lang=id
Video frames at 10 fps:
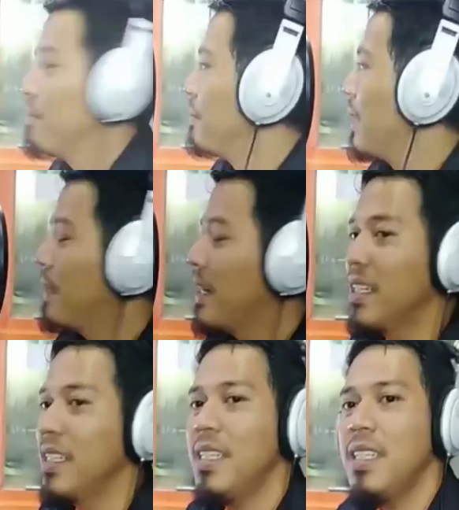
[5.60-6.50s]
Malam
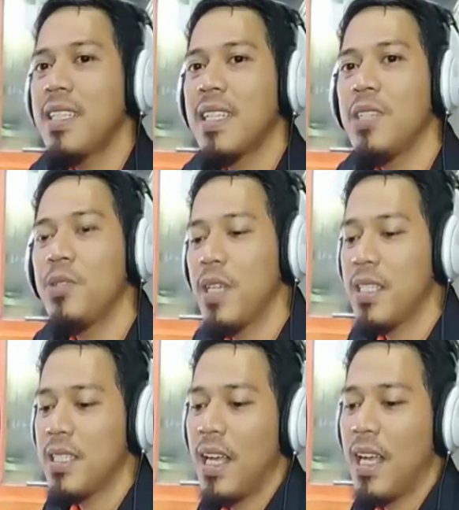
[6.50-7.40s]
hari ini saya
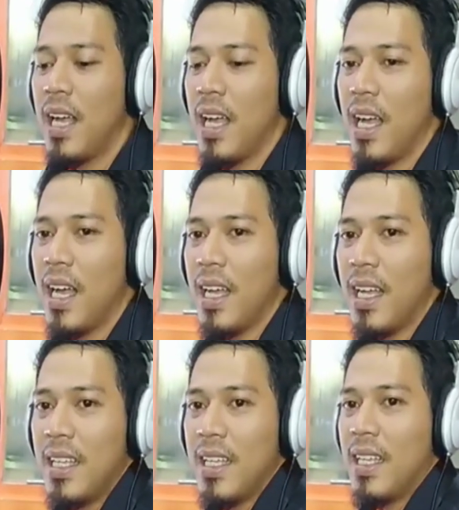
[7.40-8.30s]
juga sedang
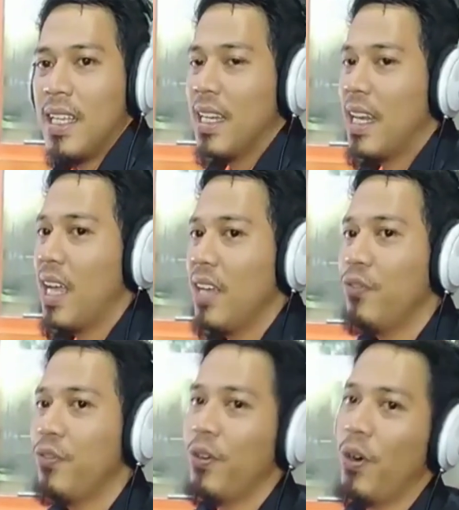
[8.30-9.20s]

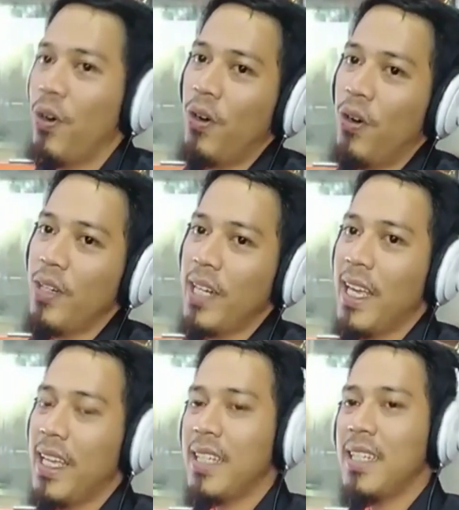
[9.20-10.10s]
live on
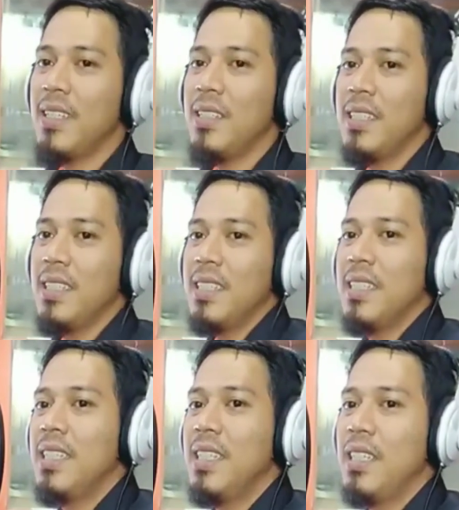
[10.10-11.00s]
air
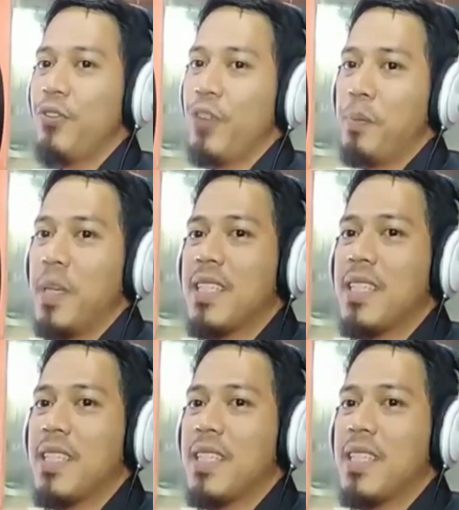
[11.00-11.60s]
di fanpage